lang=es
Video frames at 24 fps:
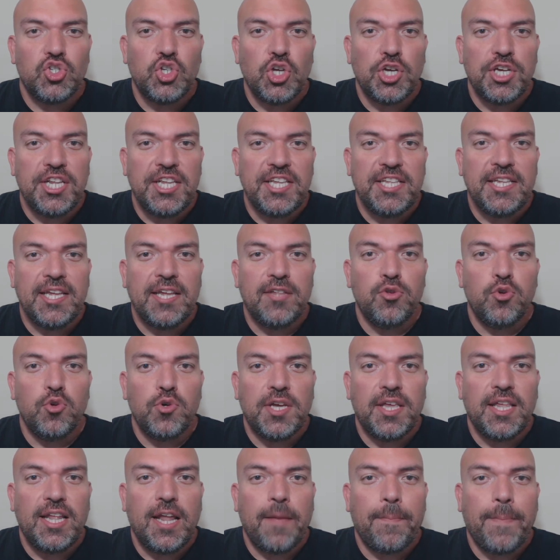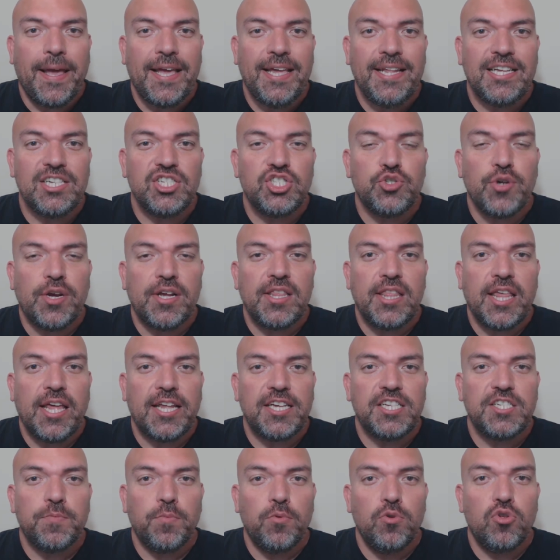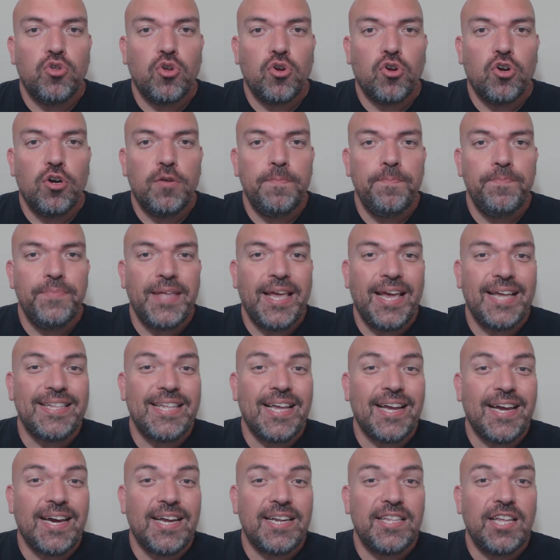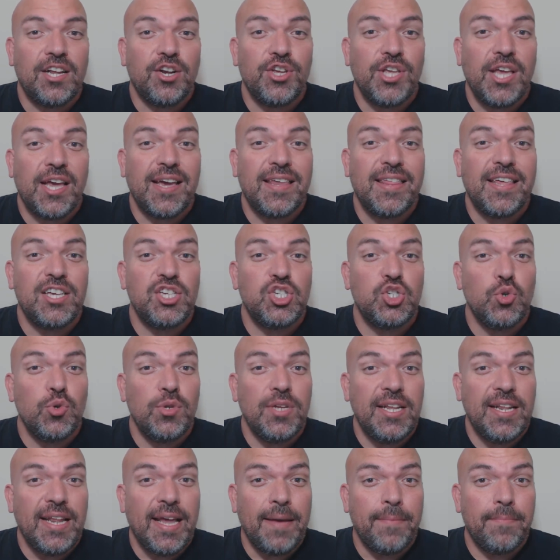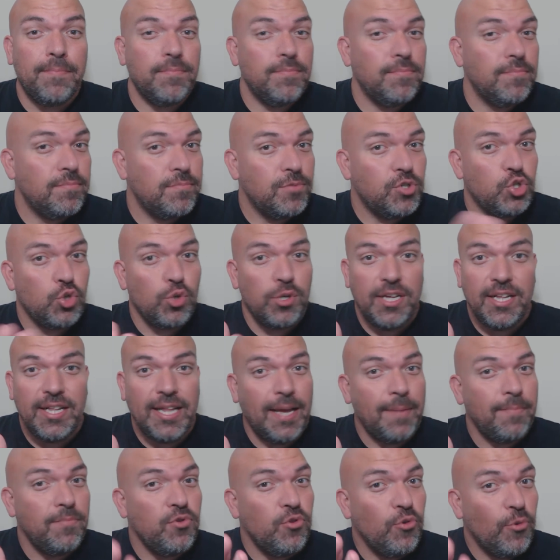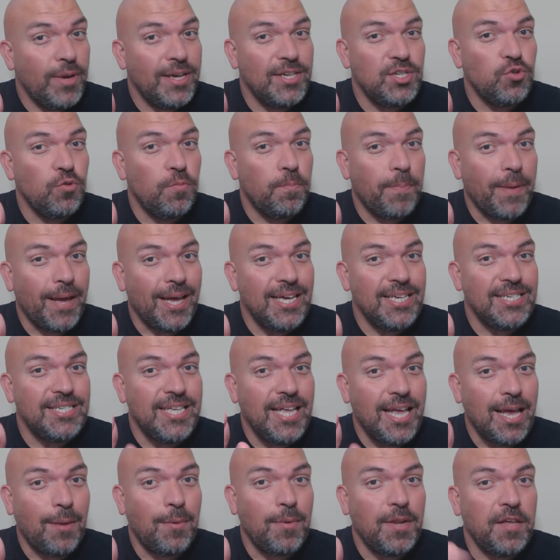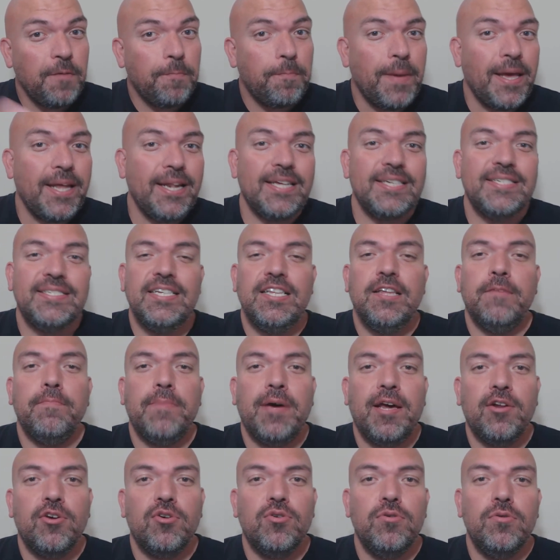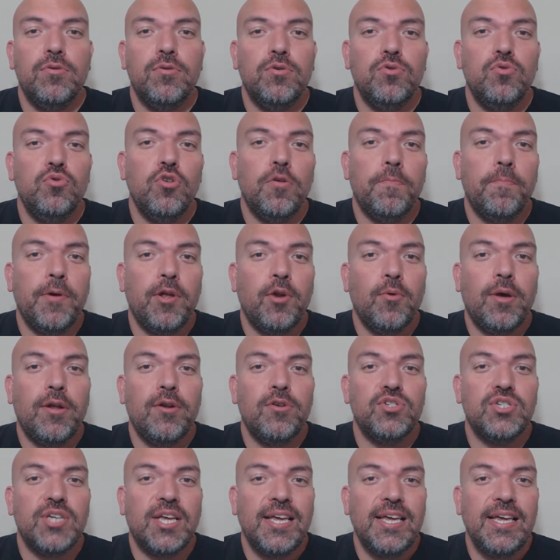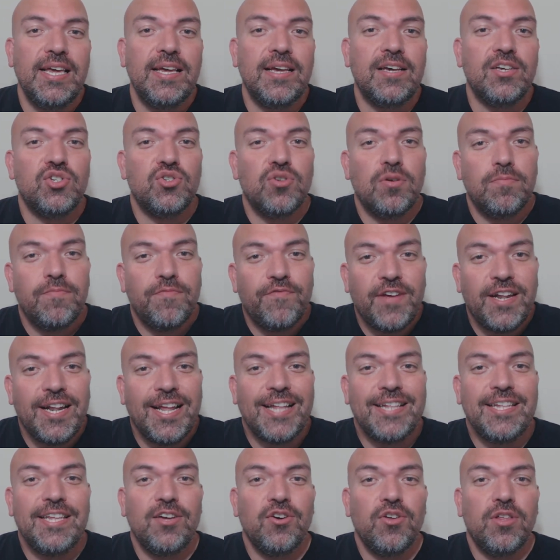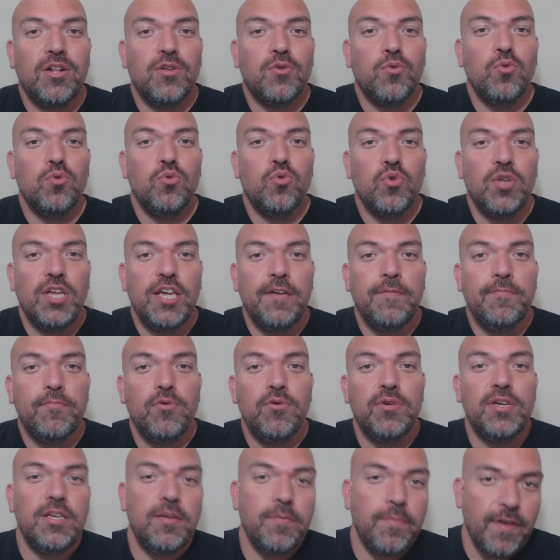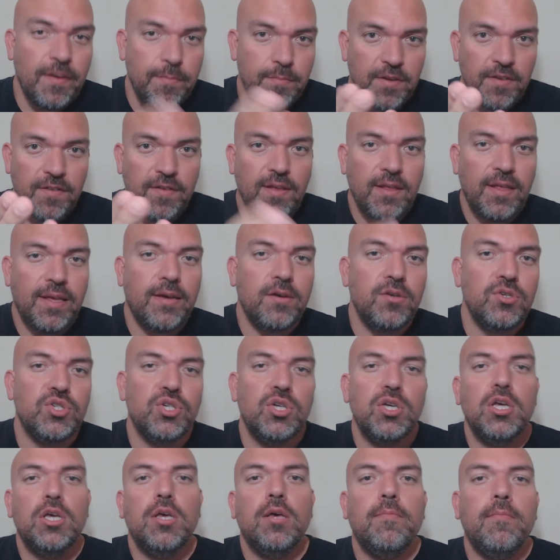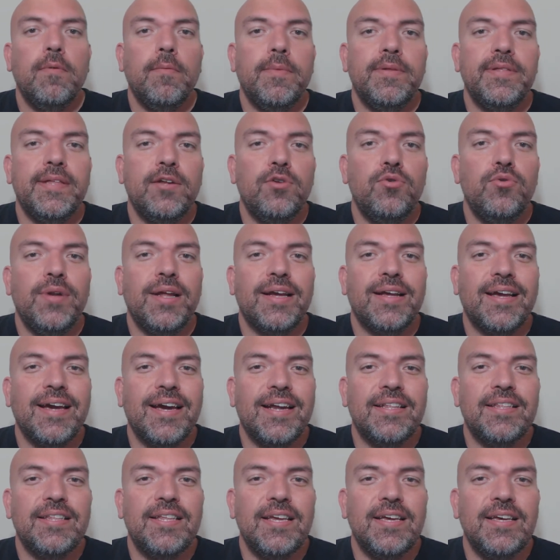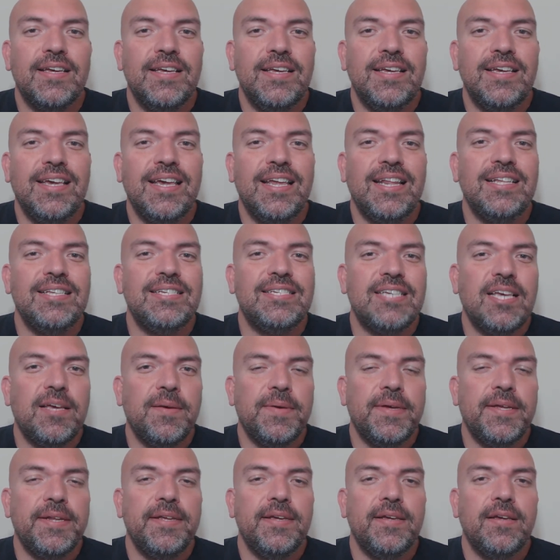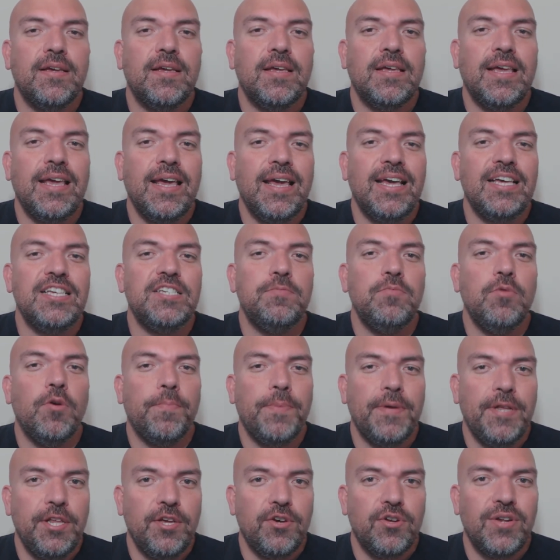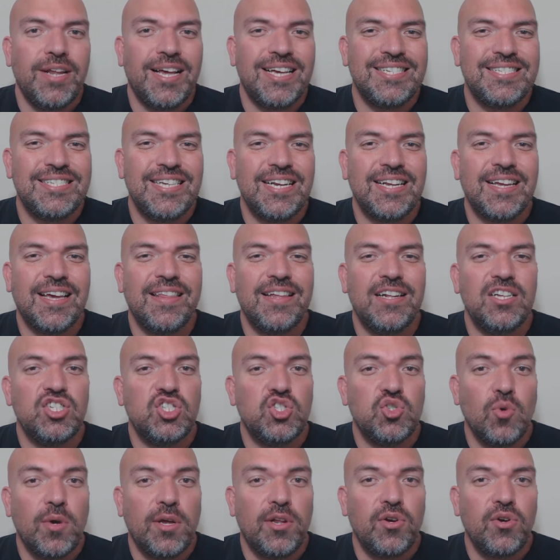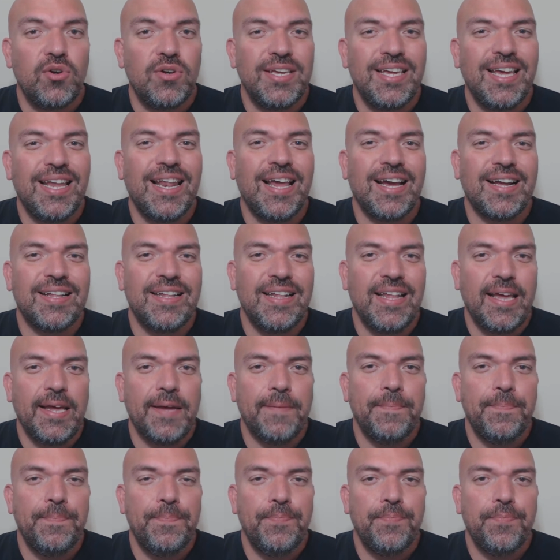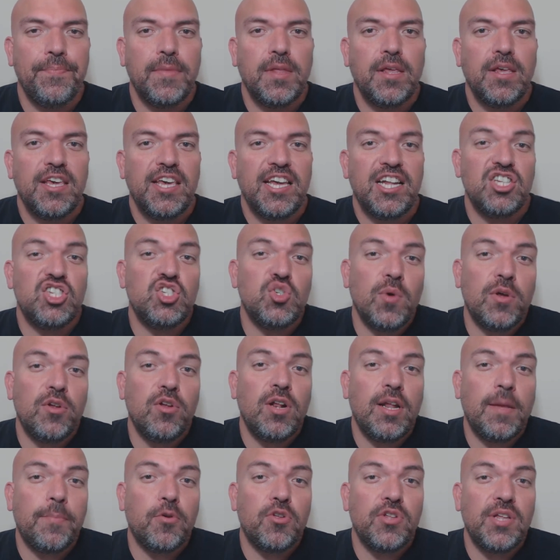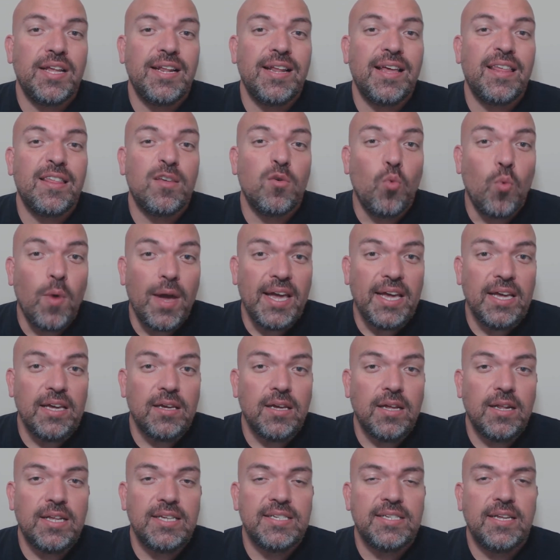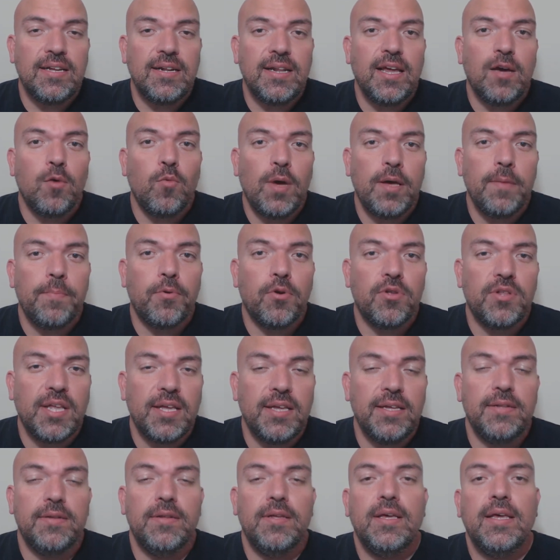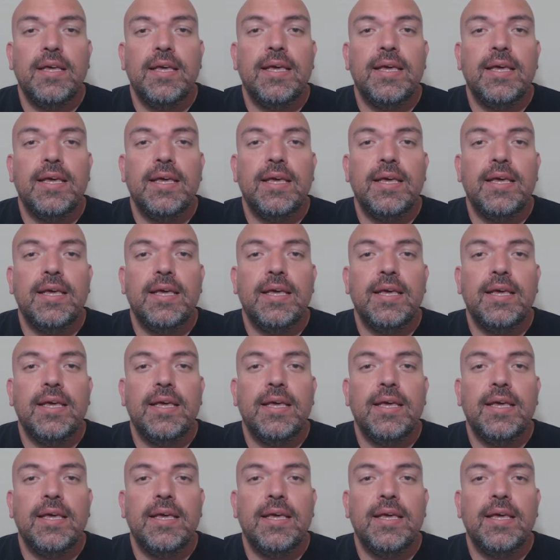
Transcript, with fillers: Soy Cristian Duque de la página strengtharex.com. Esta carta nos llega de Surinam. Surinam no es un país de habla hispana, sin embargo, unos peruanos ahí que son fanáticos del culturismo y ven mis videos me mandaron una carta y quieren saber qué es mi opinión acerca del suero y el acné. El suero es la proteína whey, que le dice en inglés whey protein.